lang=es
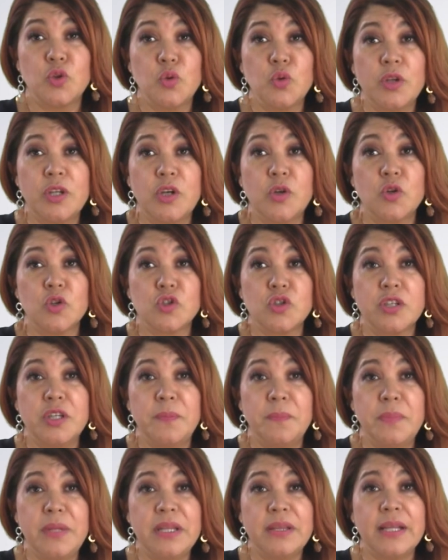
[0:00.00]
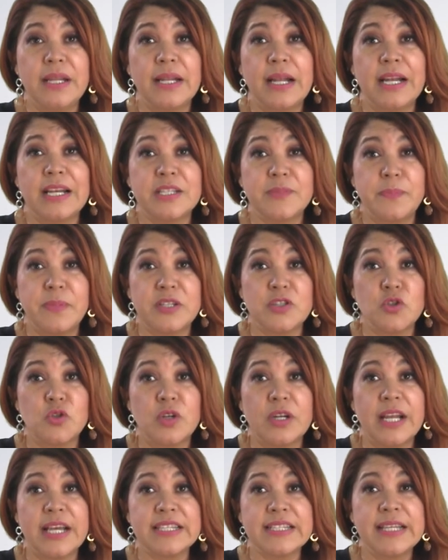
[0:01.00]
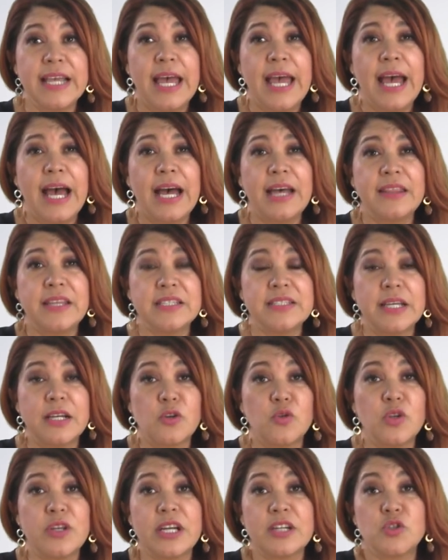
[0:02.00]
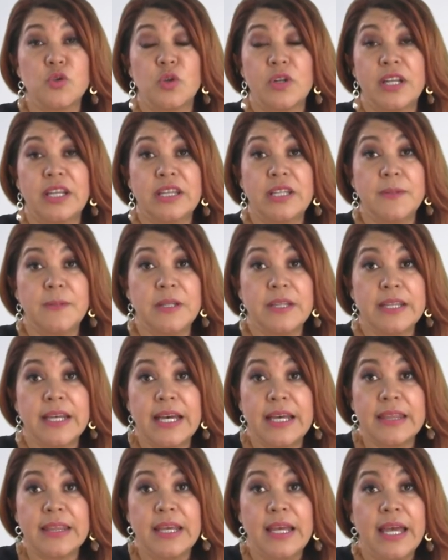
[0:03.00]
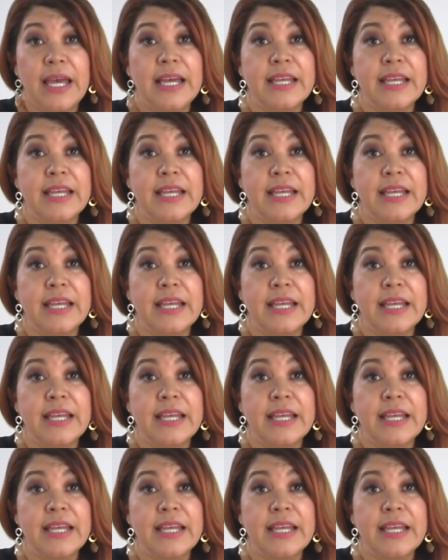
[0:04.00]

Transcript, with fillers: lúdicos que inviten a las personas a desarrollar su creatividad,